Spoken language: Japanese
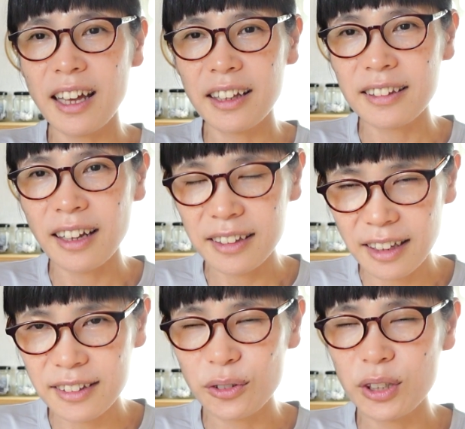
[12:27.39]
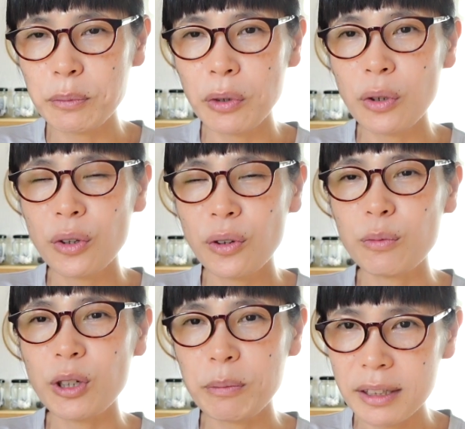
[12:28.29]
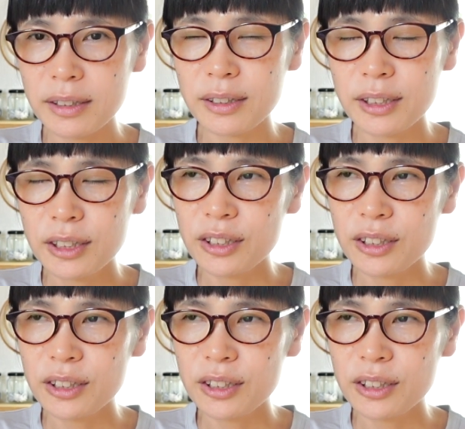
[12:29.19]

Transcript: けだったかなっていうふうにも思います